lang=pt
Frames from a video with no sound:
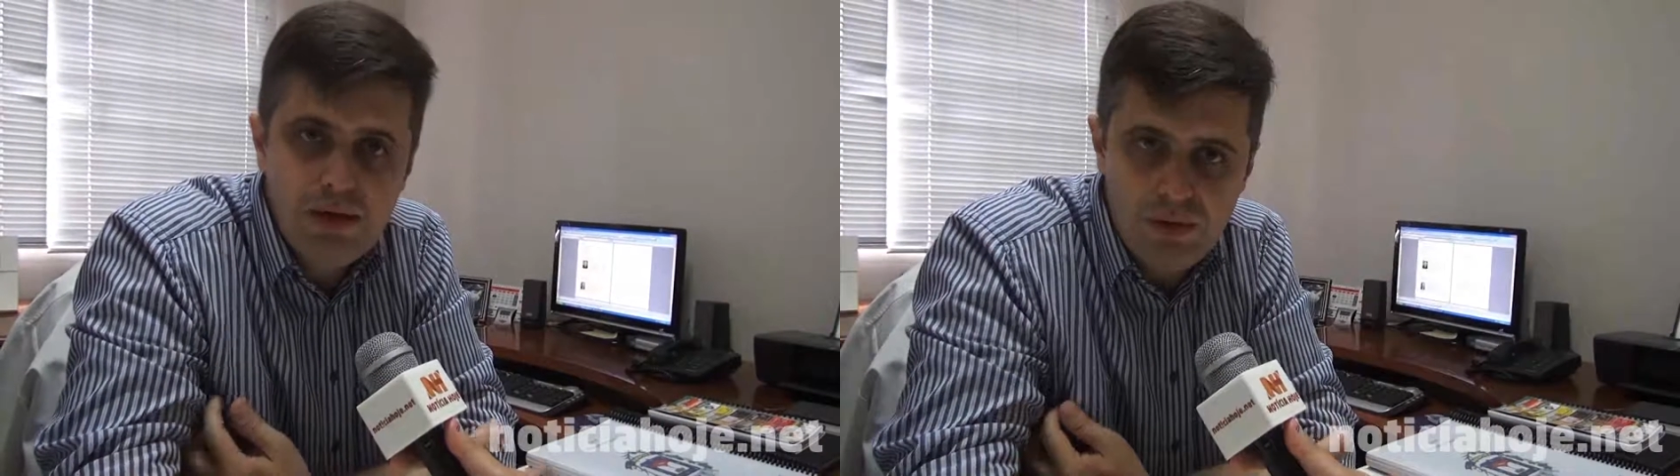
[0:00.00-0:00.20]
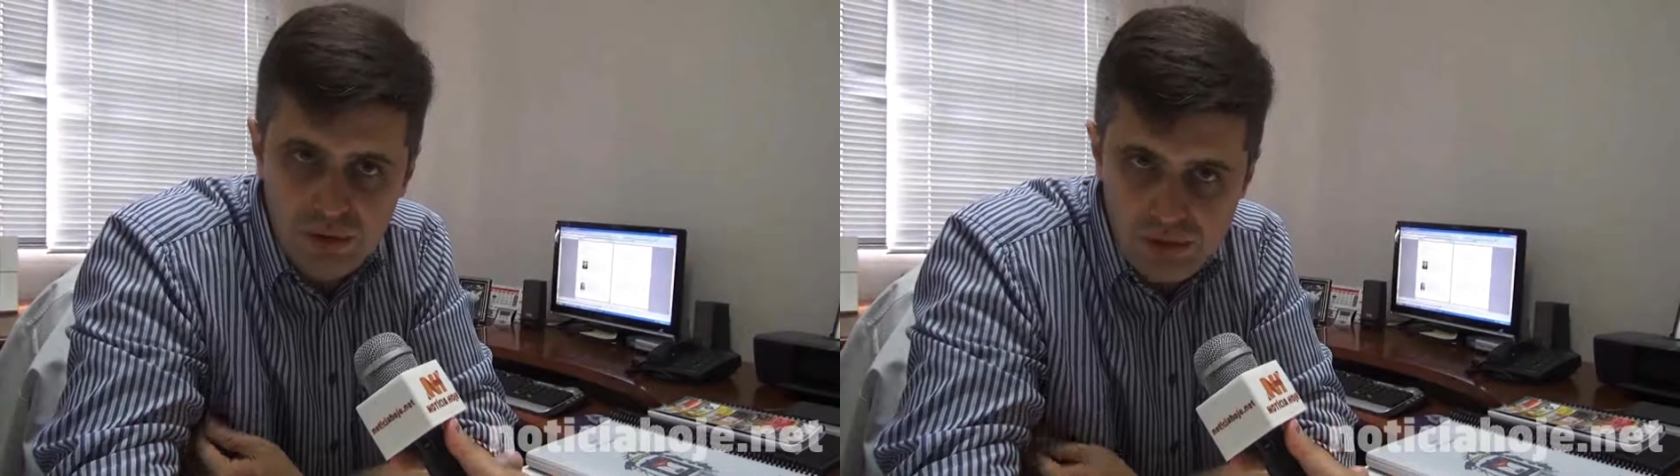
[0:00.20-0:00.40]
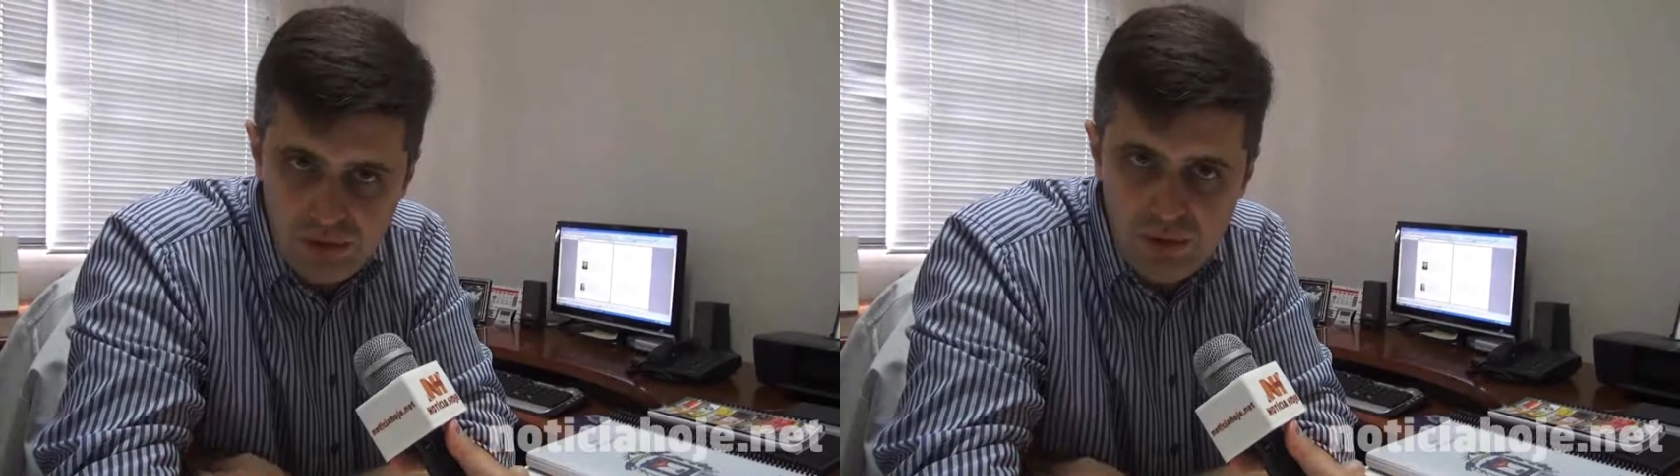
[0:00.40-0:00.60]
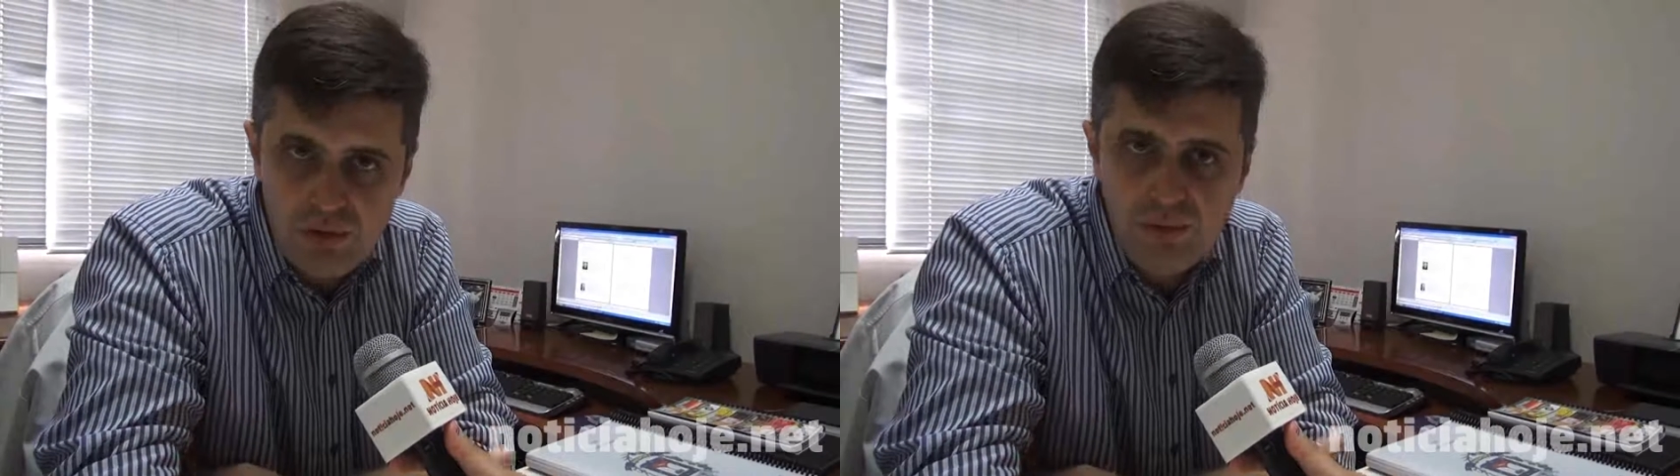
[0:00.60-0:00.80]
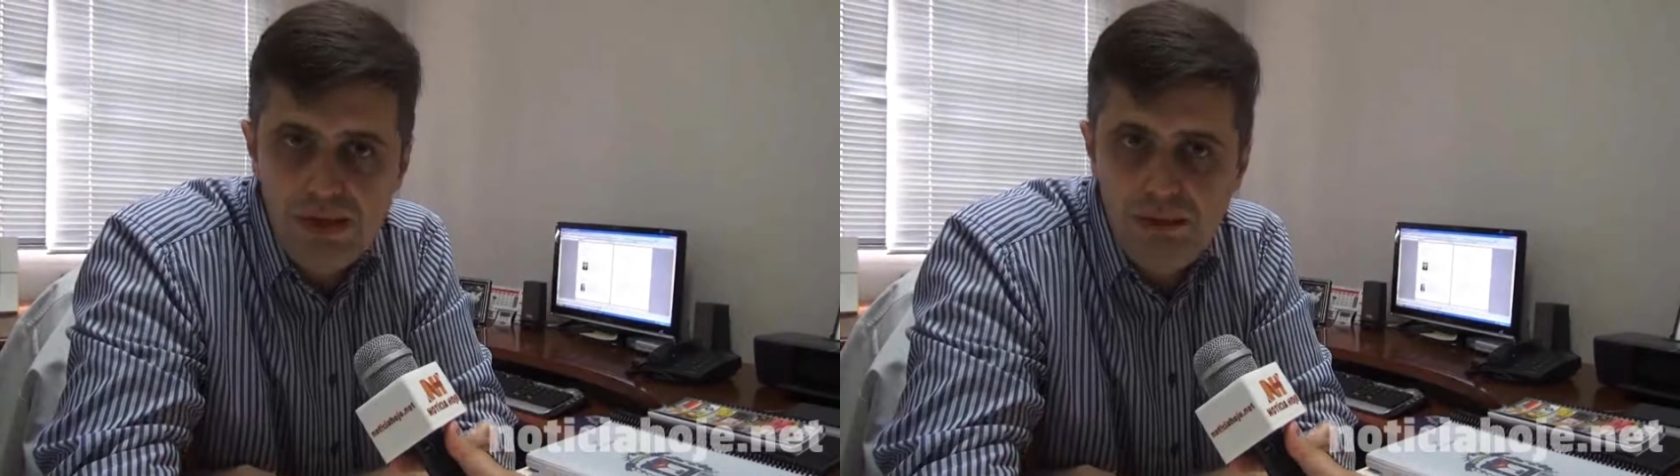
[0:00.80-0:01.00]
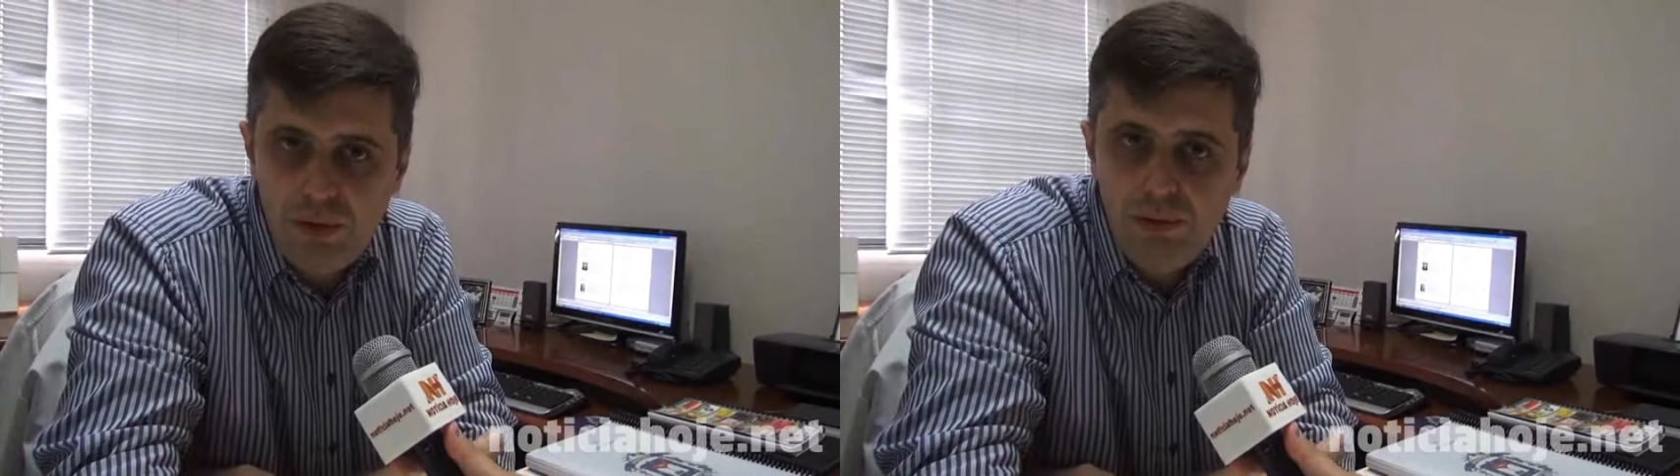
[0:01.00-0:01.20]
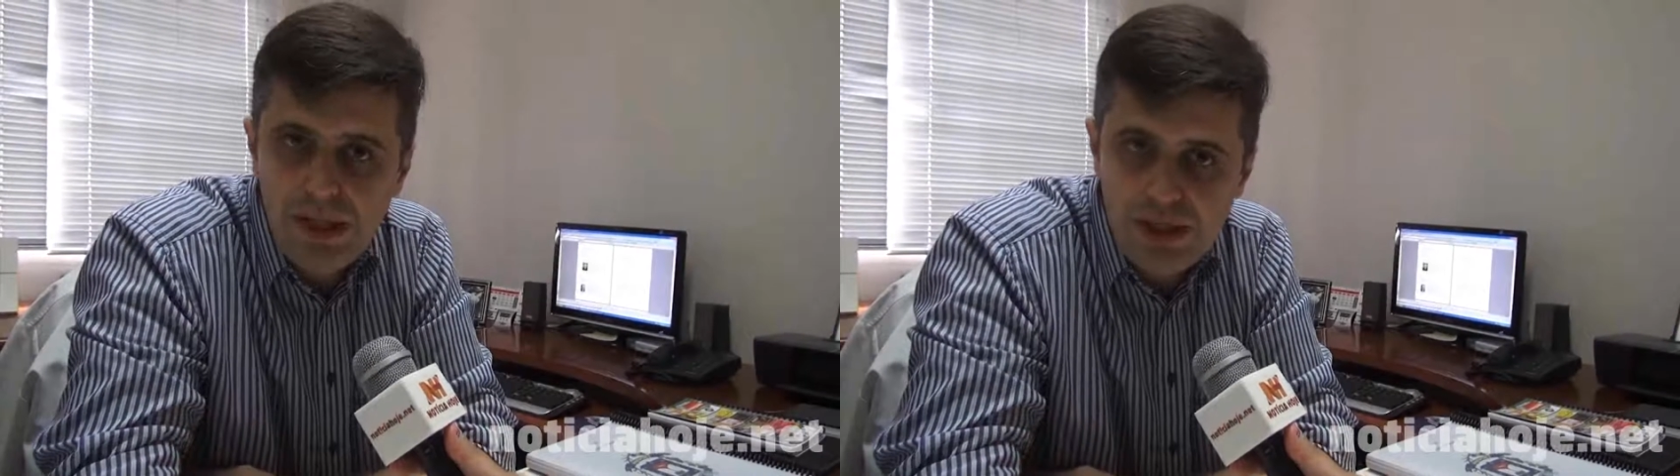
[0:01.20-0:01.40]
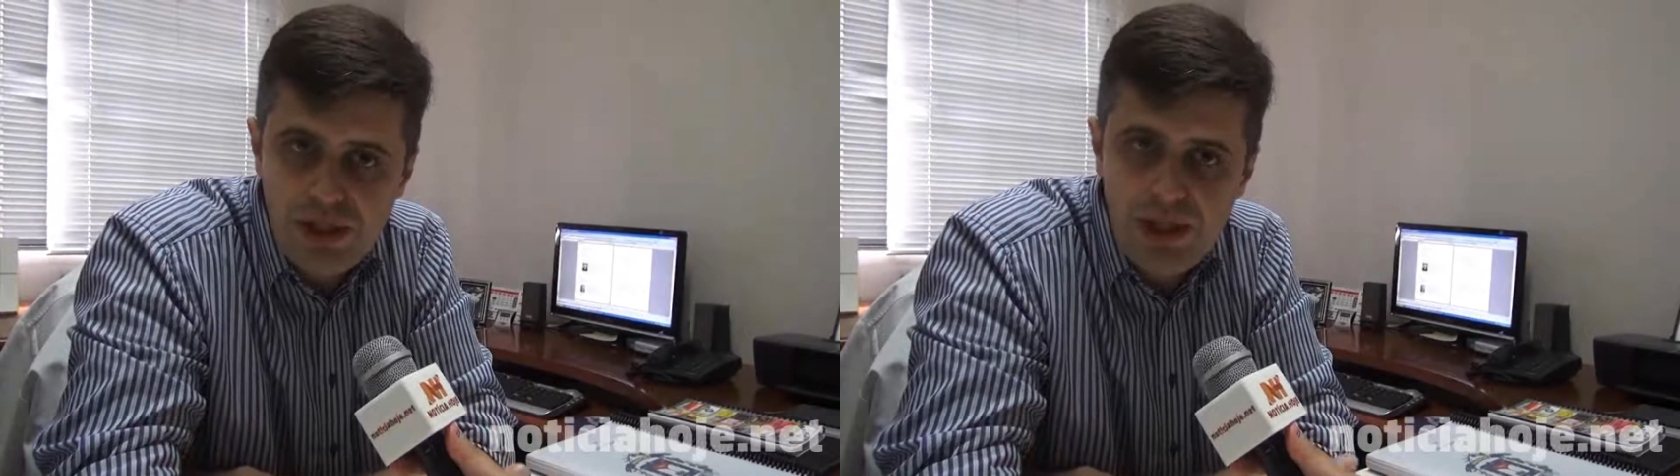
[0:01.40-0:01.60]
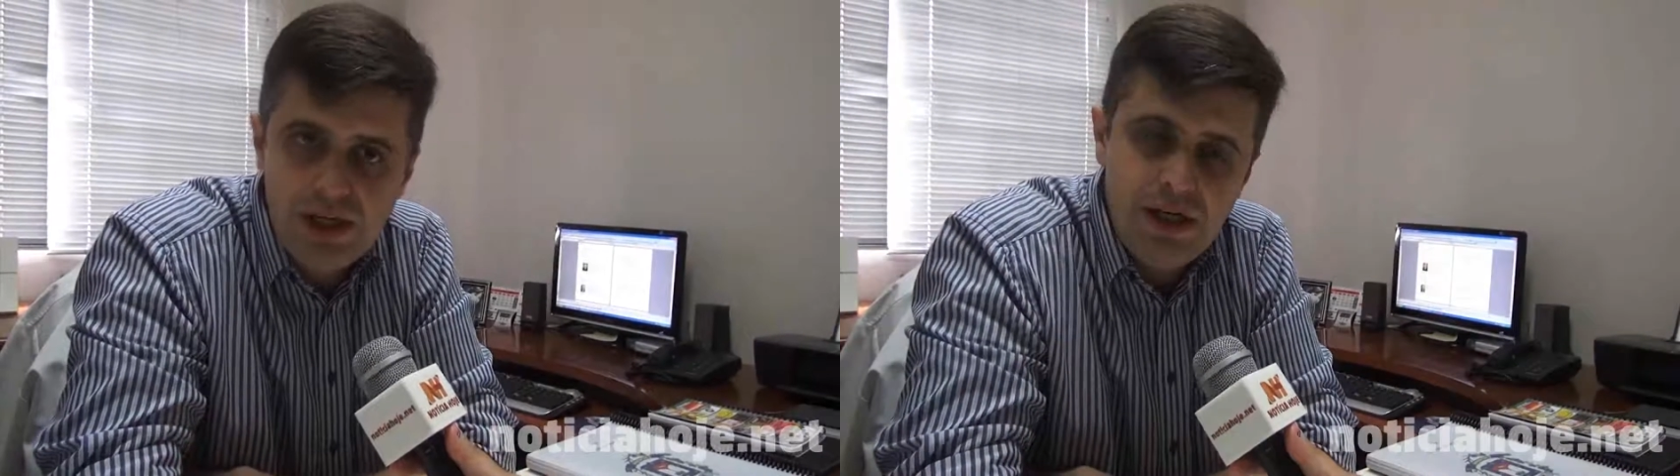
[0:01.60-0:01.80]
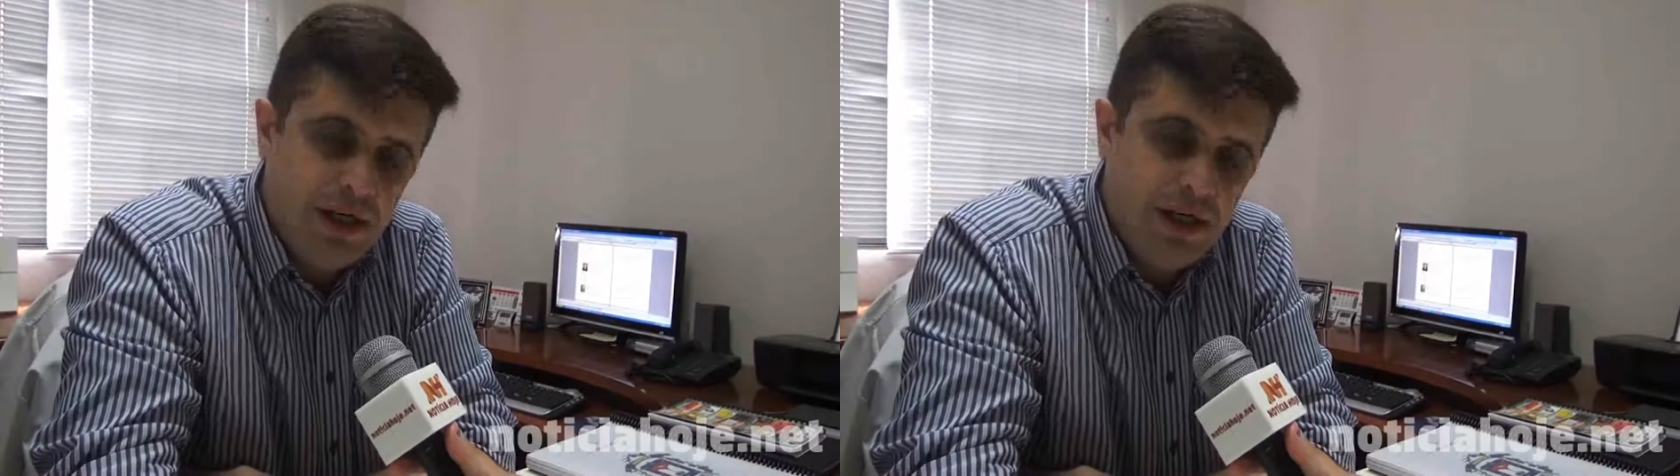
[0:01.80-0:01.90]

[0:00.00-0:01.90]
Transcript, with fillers: com o seu nome, homenageia